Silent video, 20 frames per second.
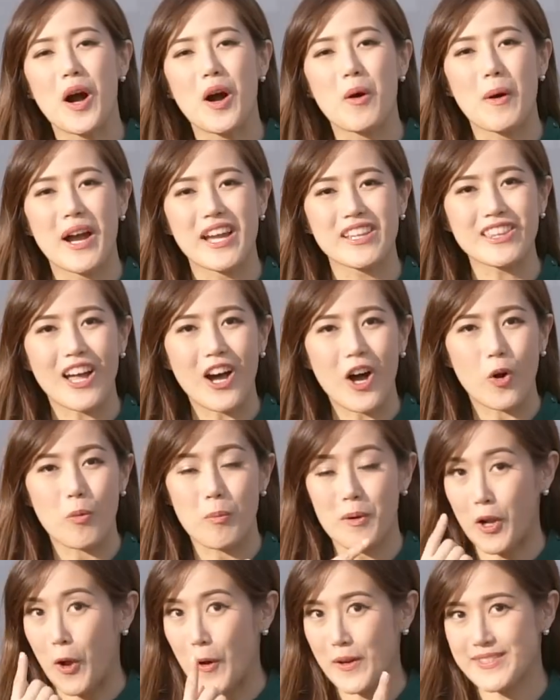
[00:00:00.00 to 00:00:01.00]
เอาไว้ต่ออุ
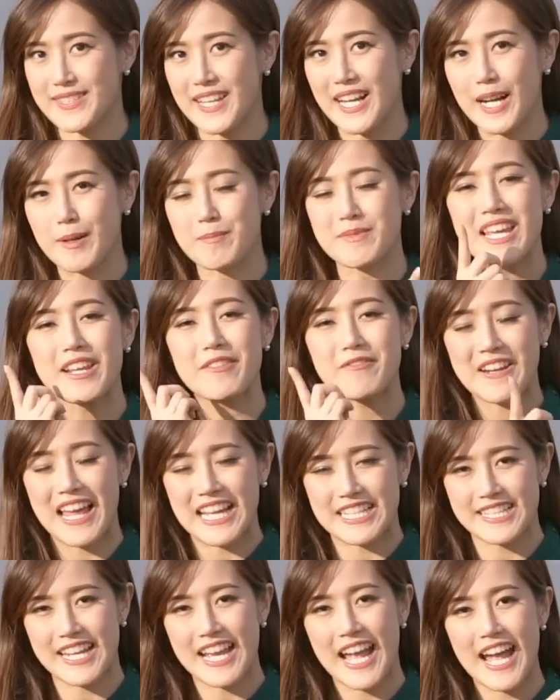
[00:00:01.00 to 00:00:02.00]
ปกรณ์เสริมเช่นแฟล
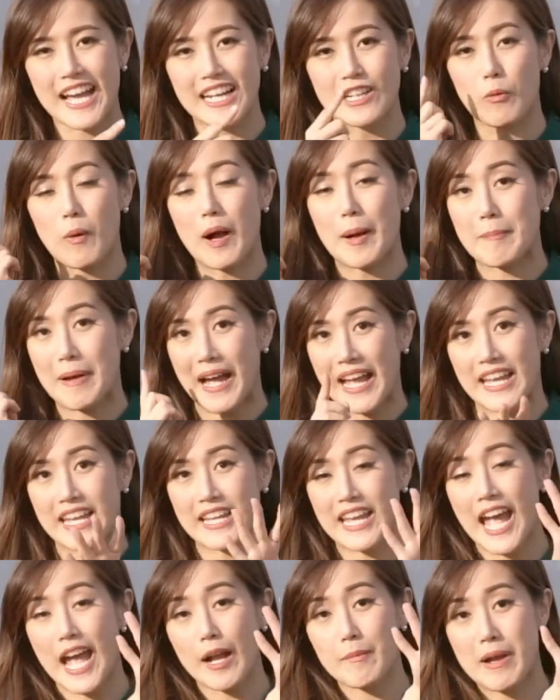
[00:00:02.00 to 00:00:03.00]
ชแยกหรือว่าไมค์
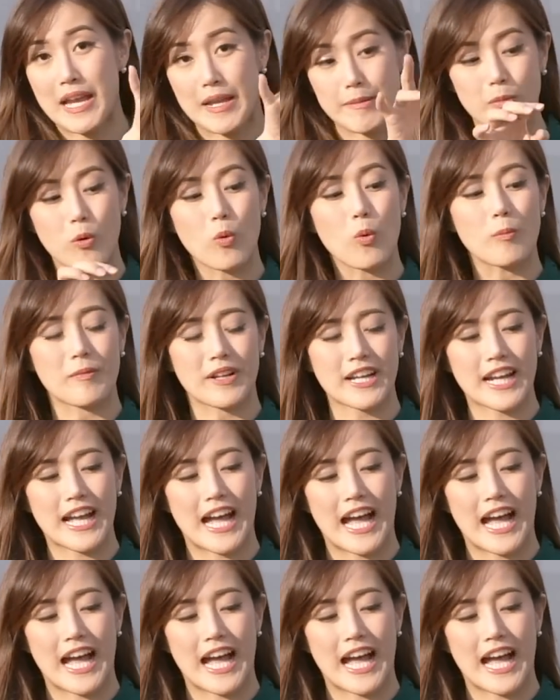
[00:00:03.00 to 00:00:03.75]
แยกไมค์บูมนะ